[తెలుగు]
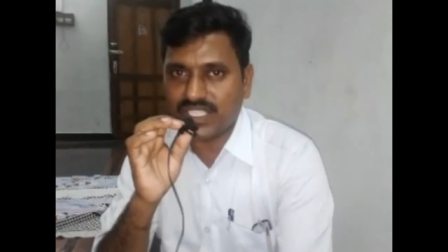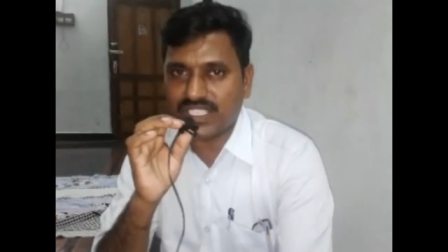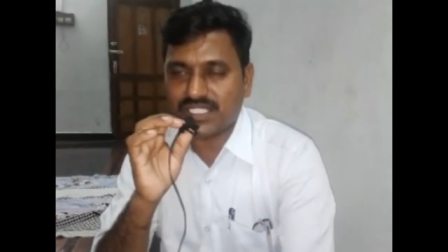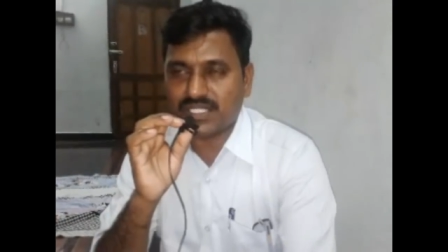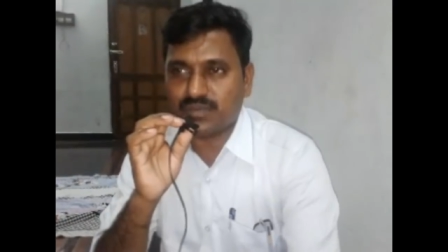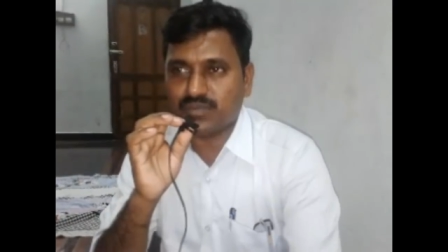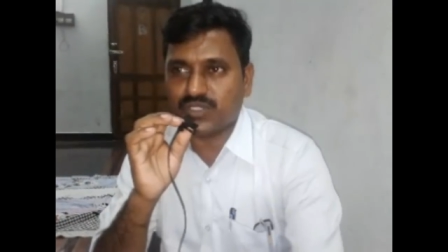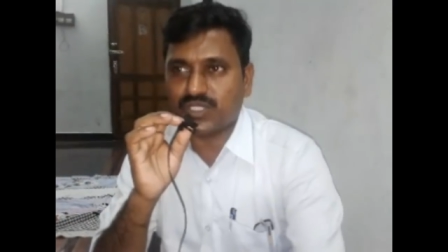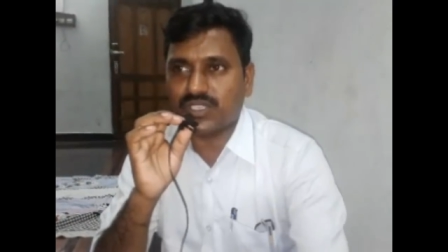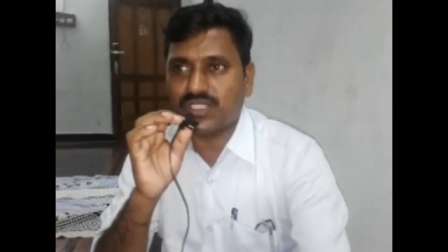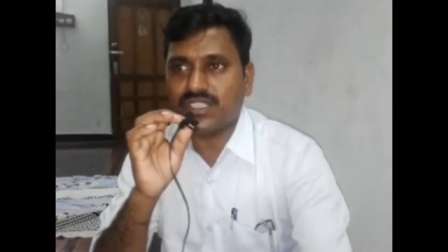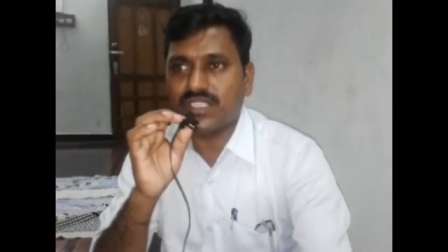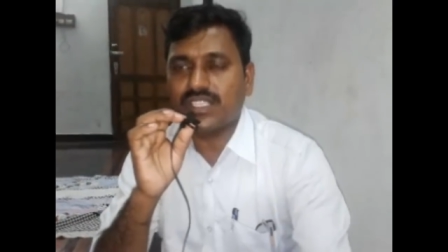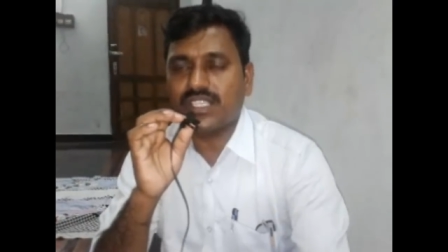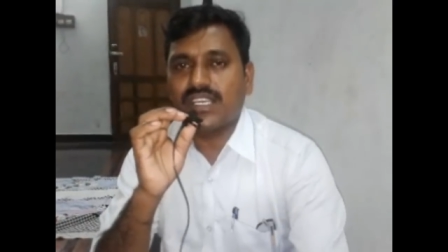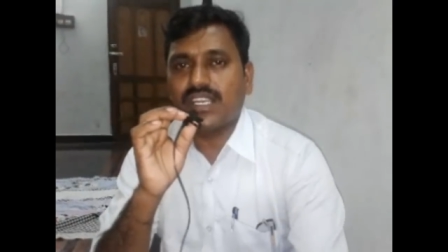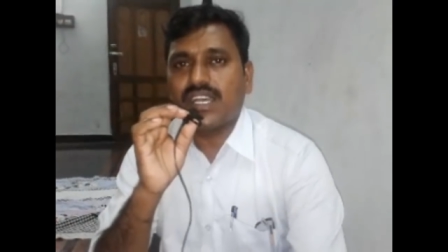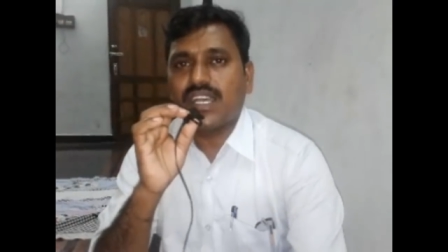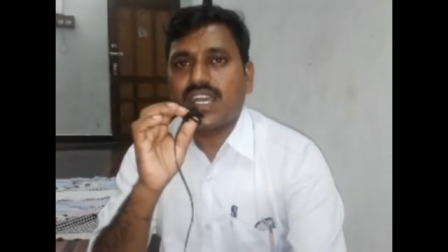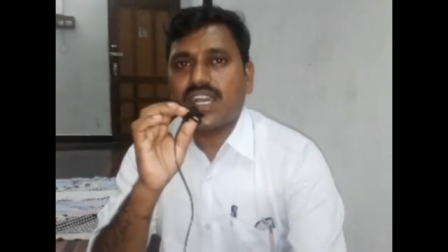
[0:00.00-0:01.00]
ఉద్దేశంతో
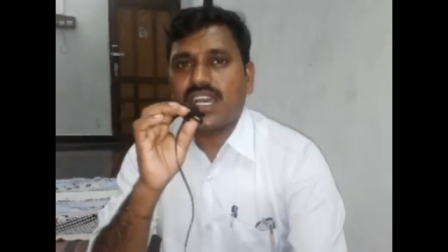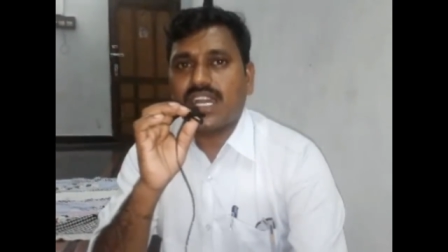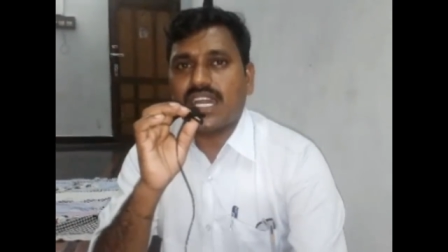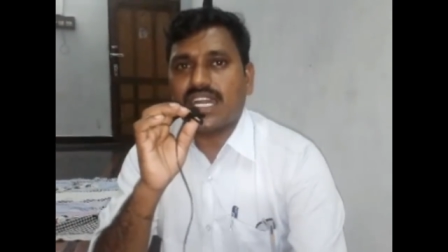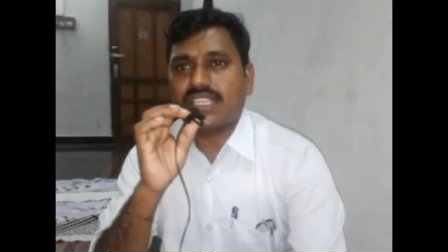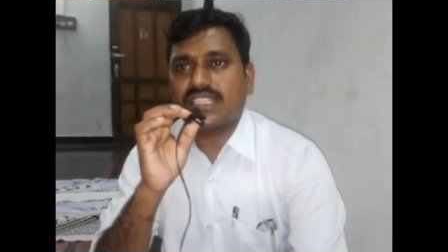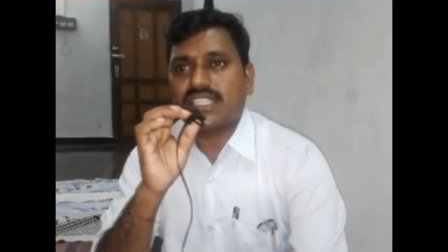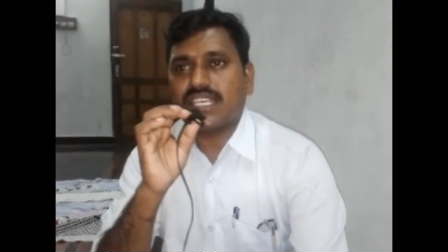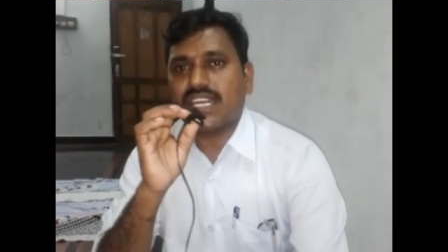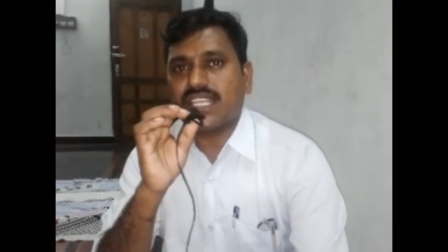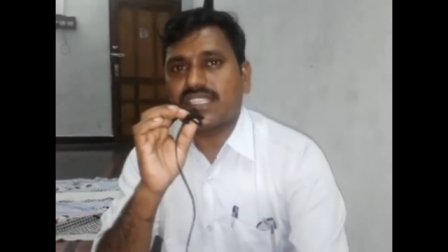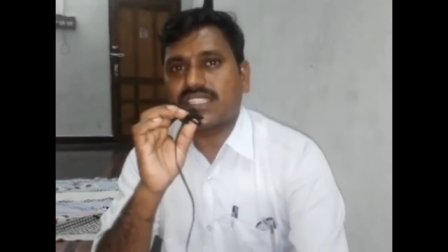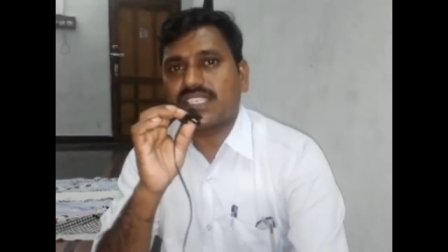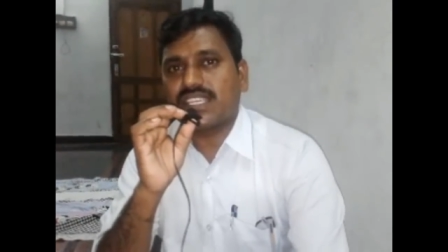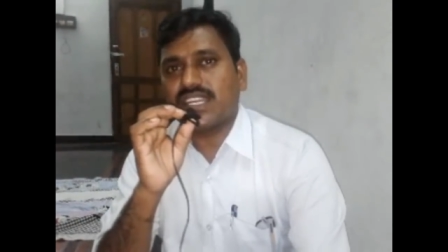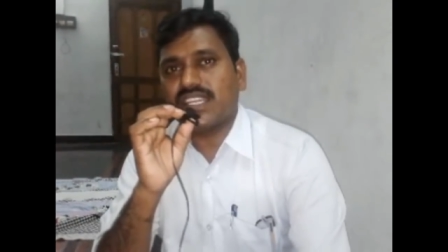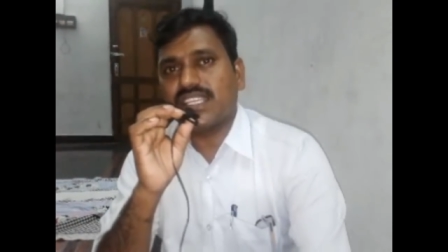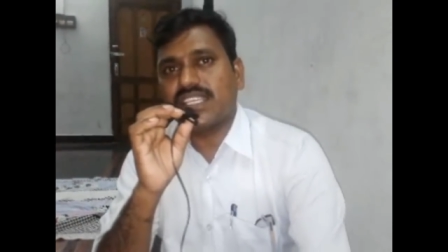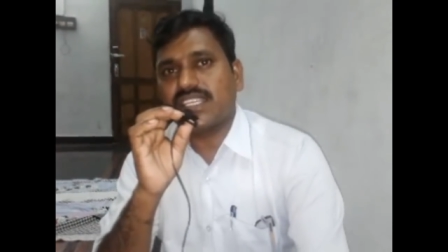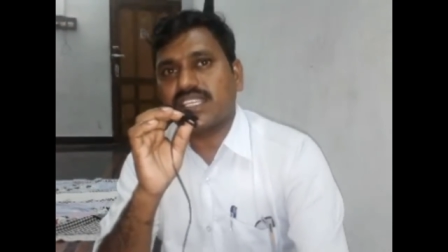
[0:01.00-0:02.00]
ఆ
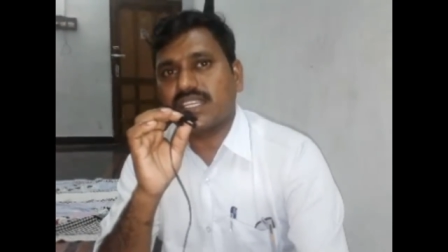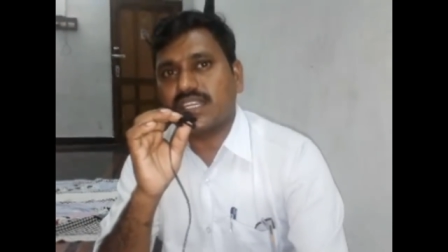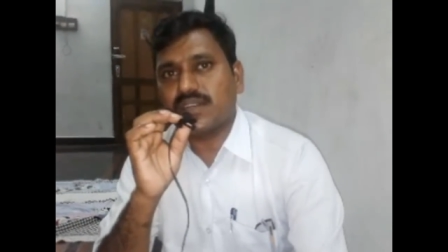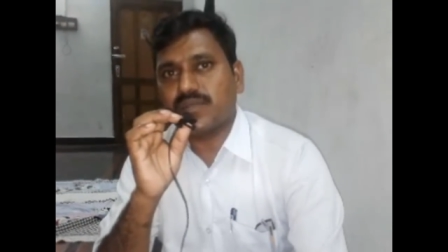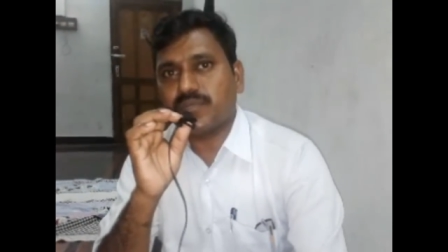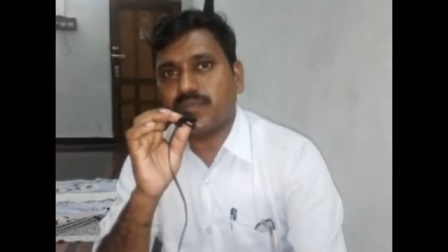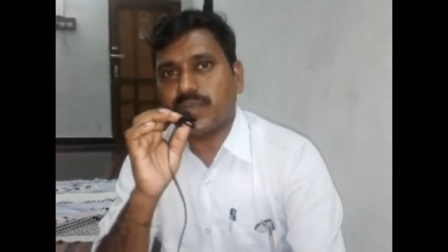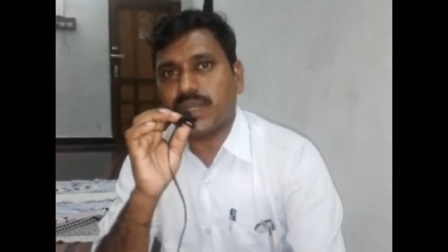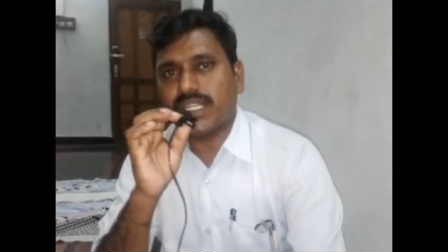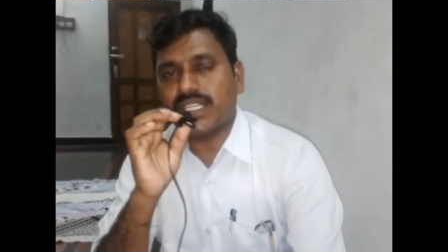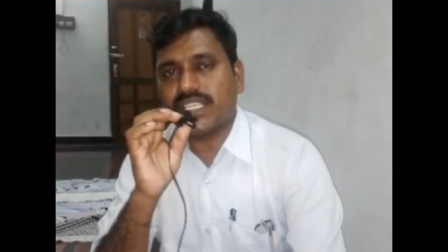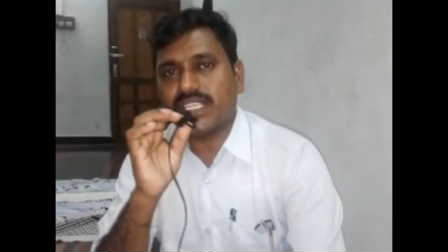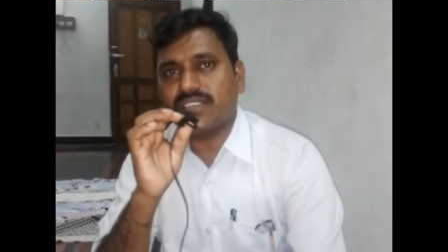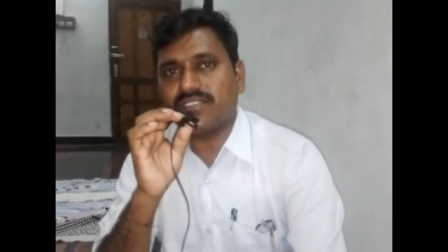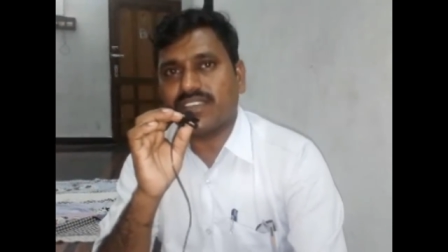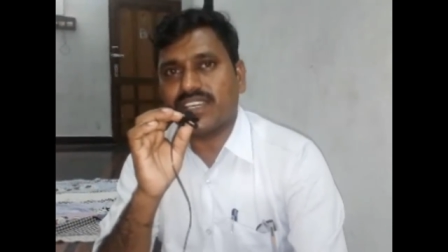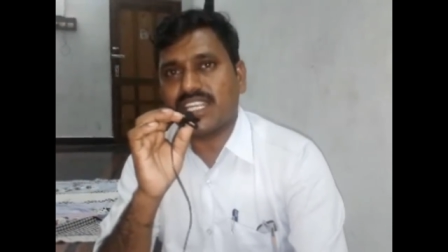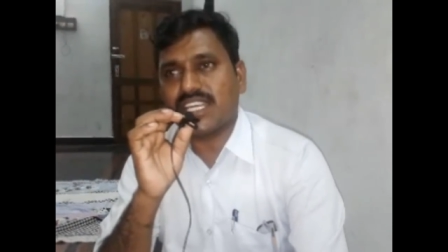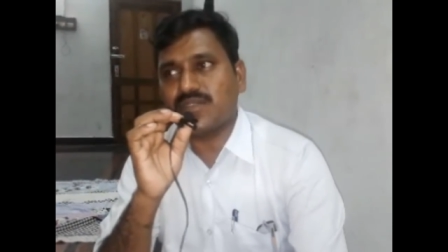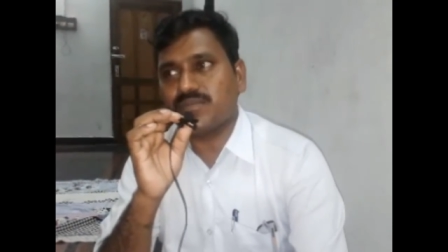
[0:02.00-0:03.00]
తాత్కాలిక
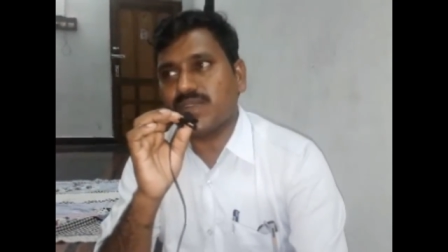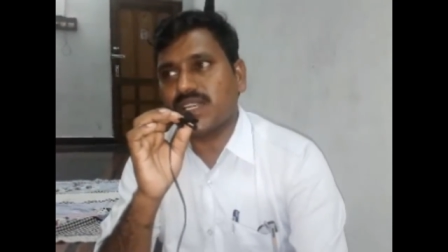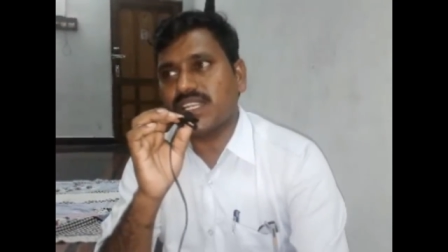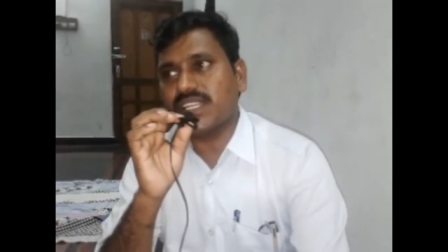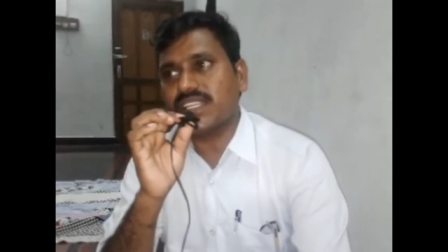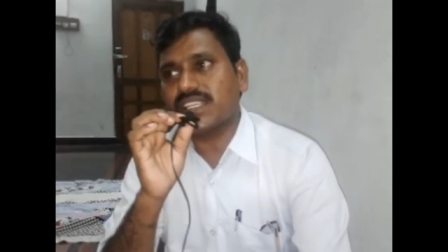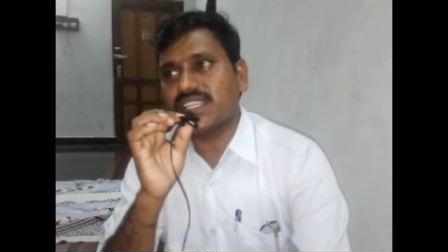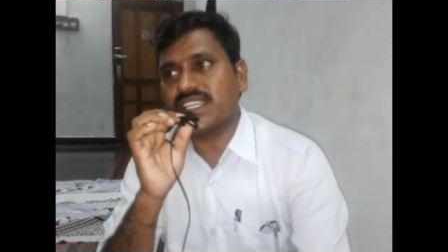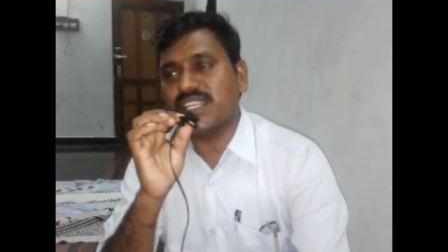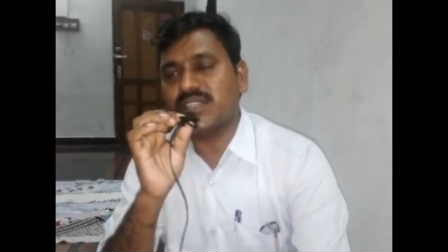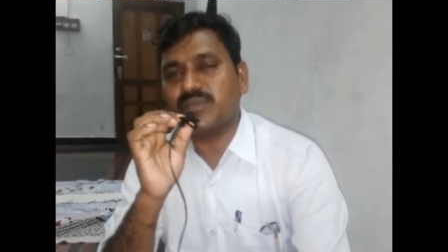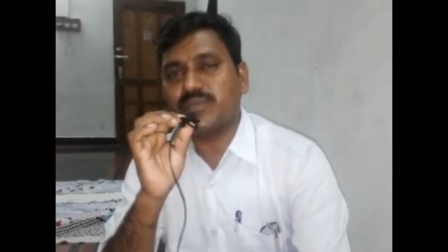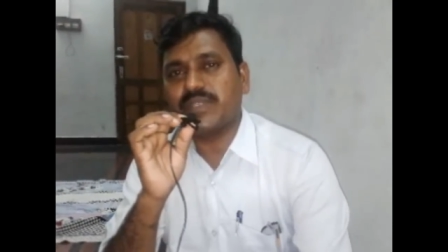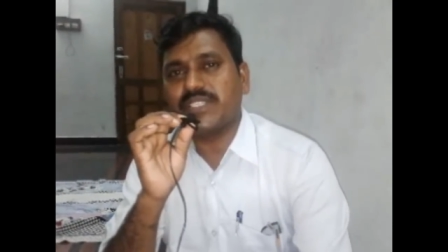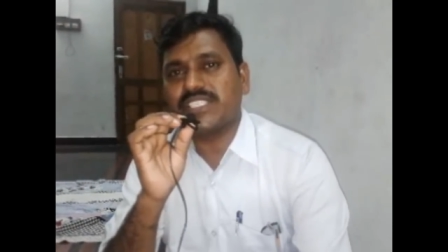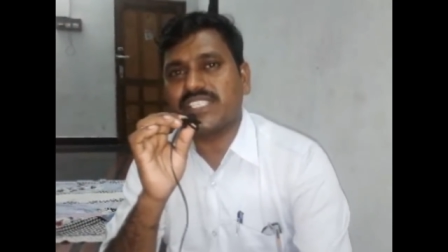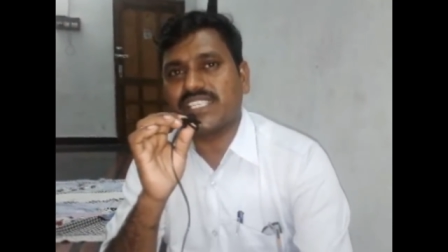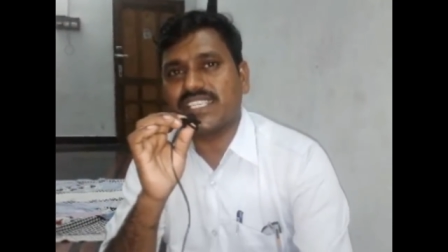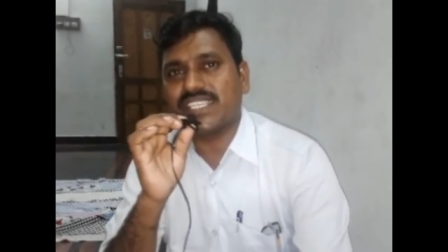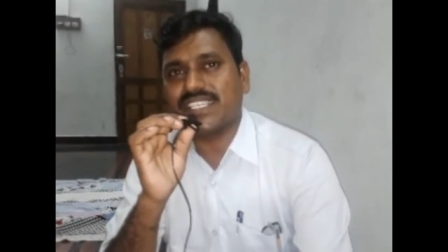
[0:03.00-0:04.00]
పనికి విరామాన్ని
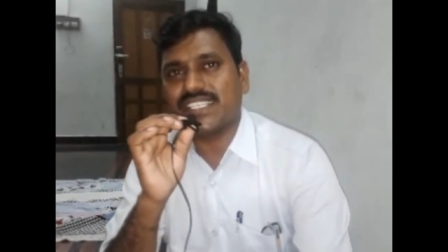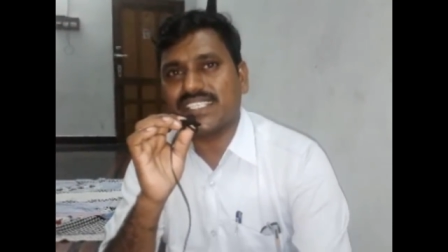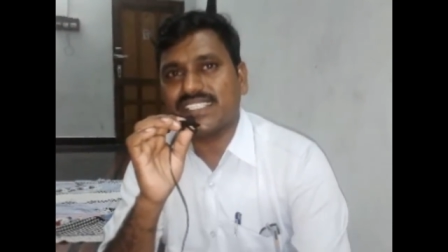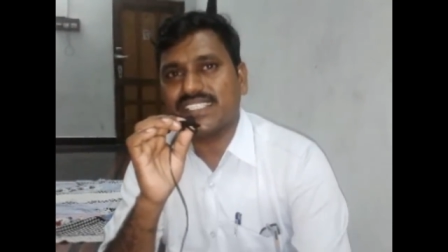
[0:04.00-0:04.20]
కల్పించి